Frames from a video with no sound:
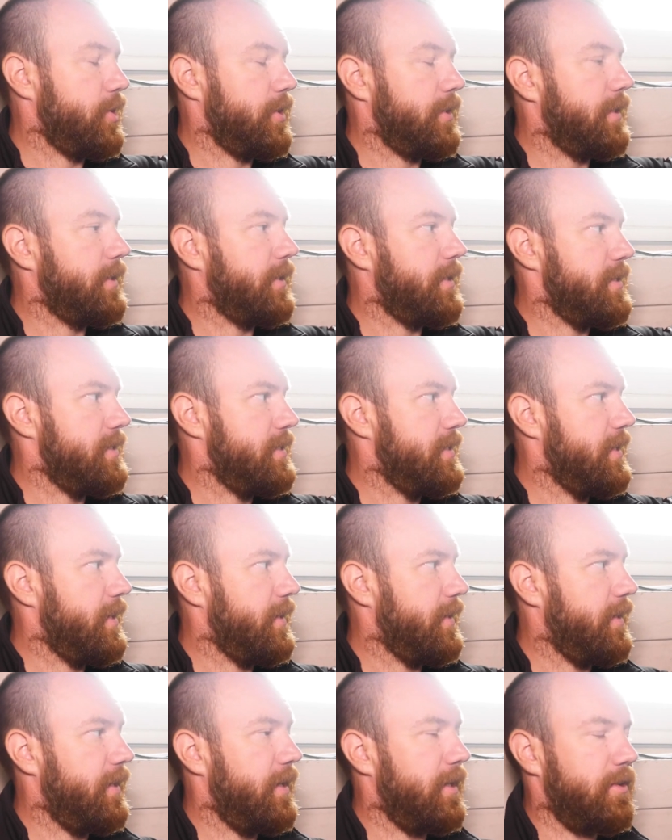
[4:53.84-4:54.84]
шин. Это
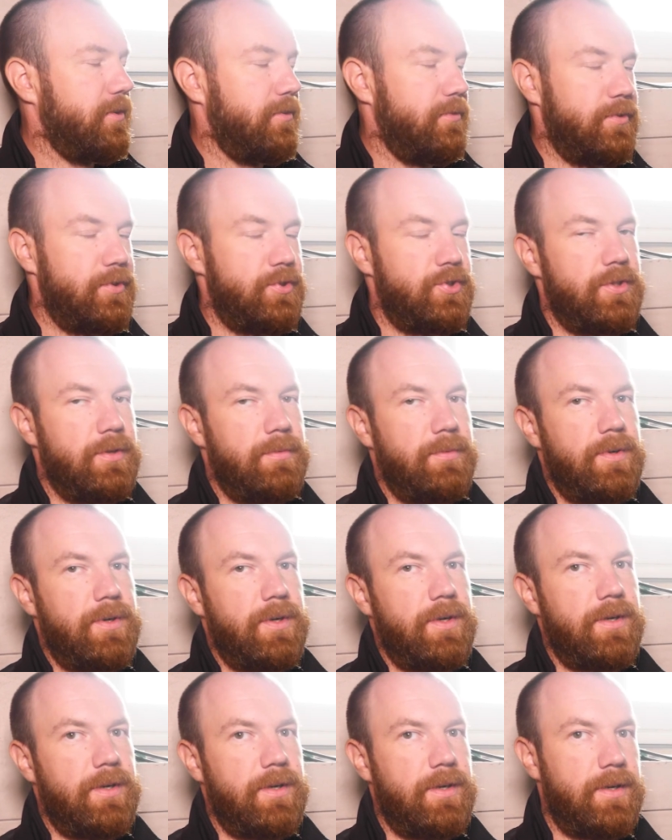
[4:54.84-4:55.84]
сделано для того,
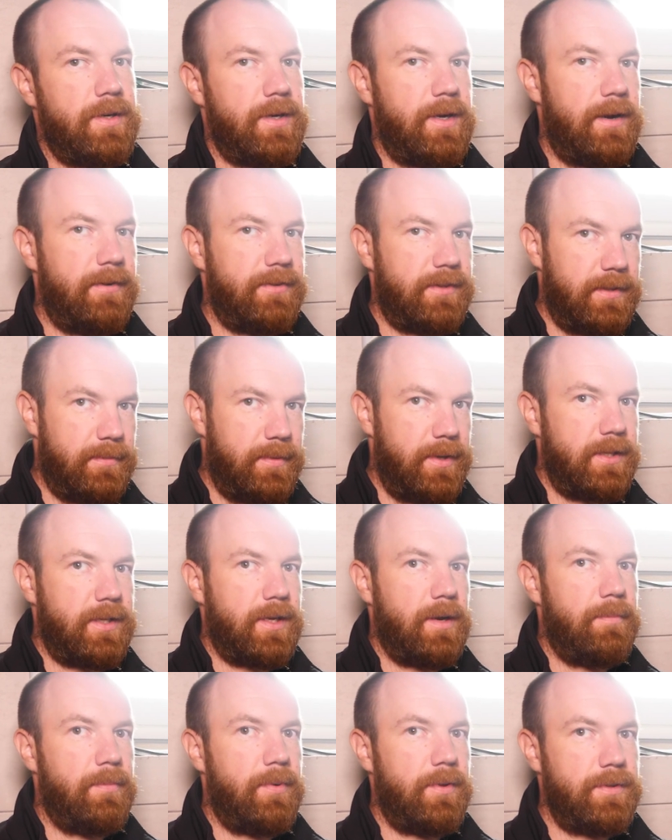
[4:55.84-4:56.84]
чтобы
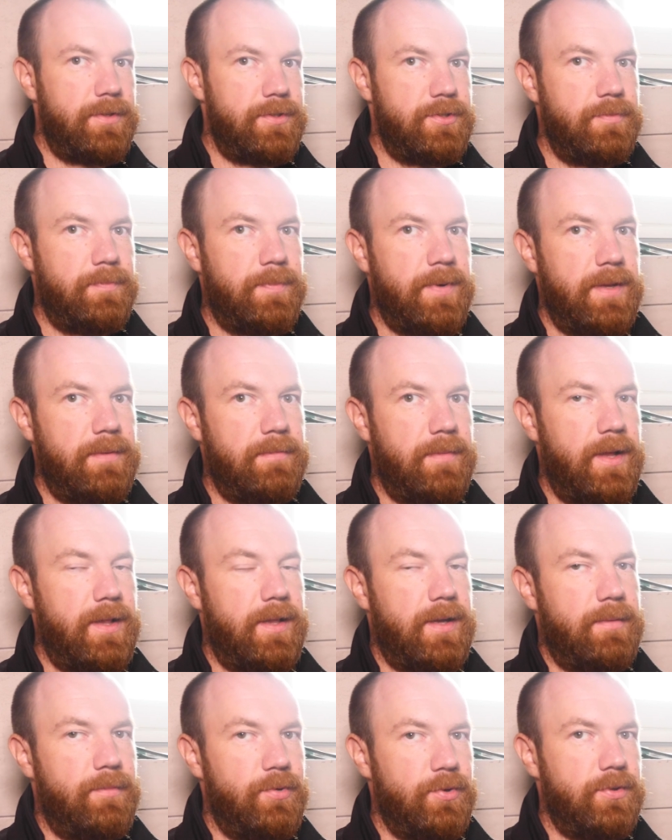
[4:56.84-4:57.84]
автоматика полностью
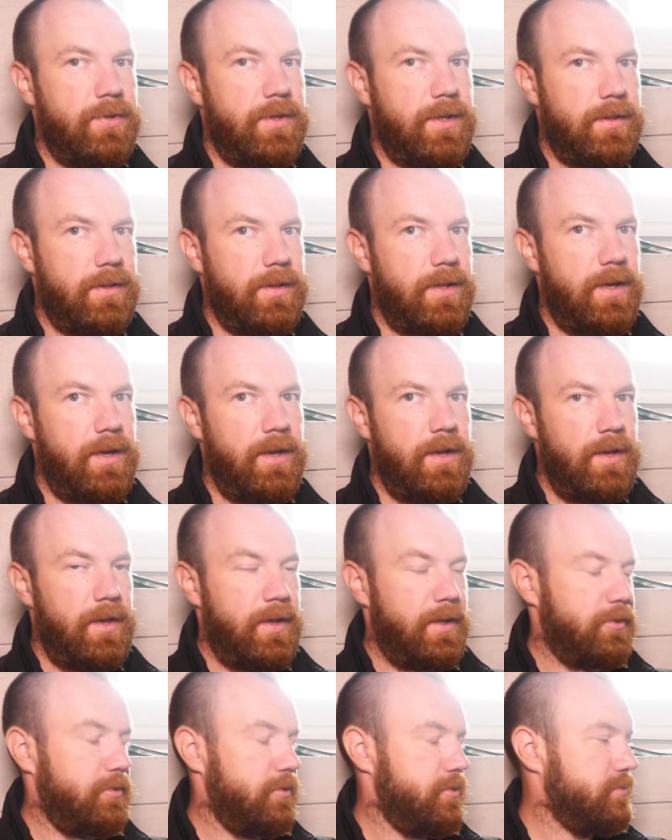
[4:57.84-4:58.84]
понимала работу котла.
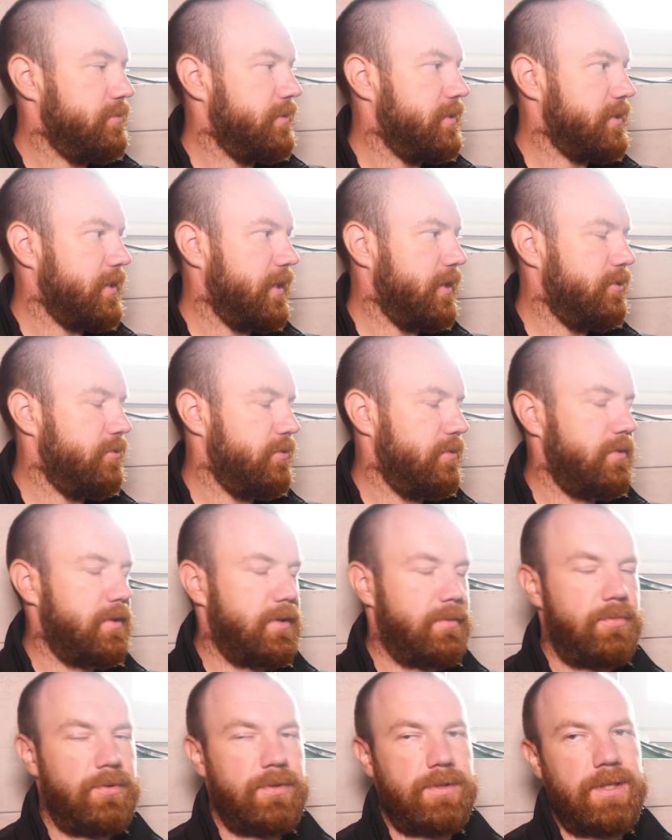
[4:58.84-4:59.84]
То есть у нас котел
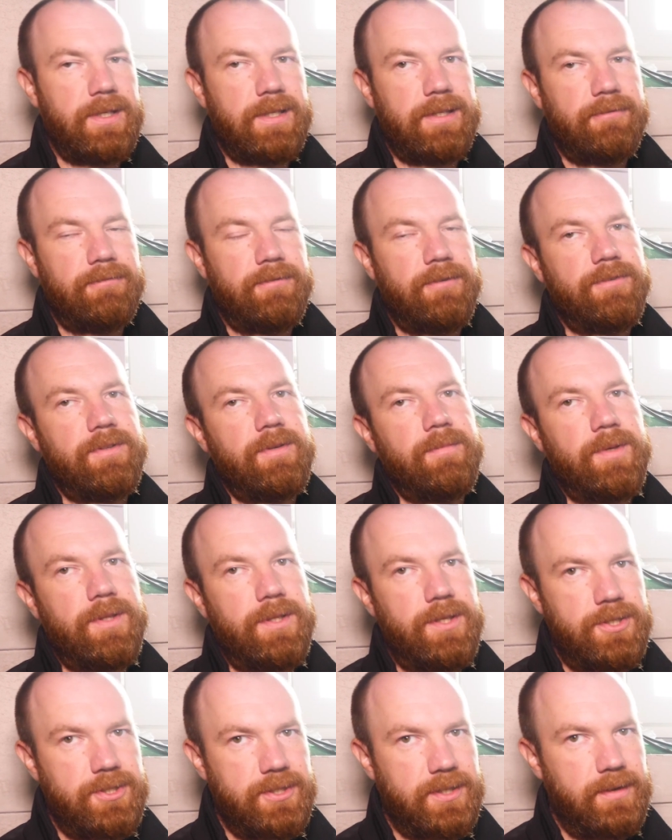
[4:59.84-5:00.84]
работает в
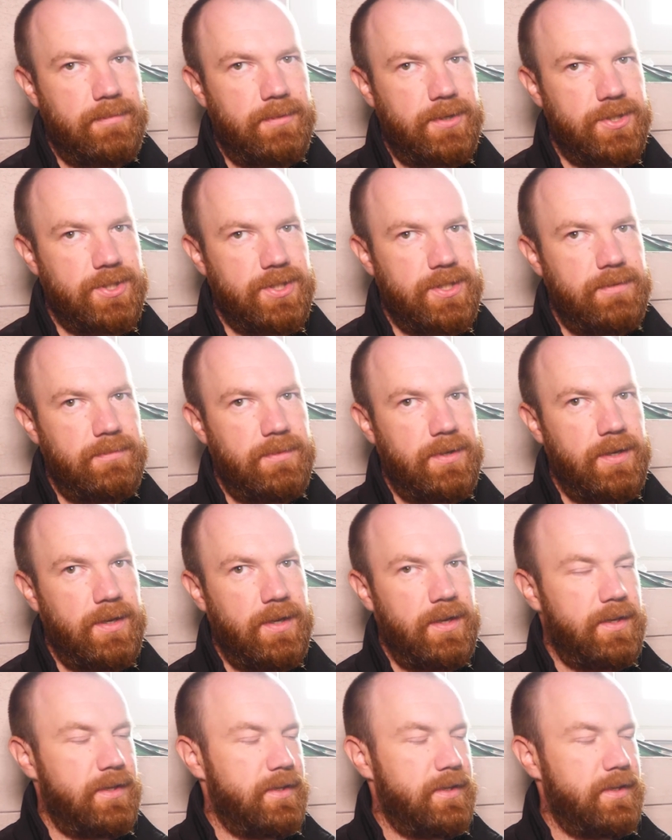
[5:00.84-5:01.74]
автоматическом режиме,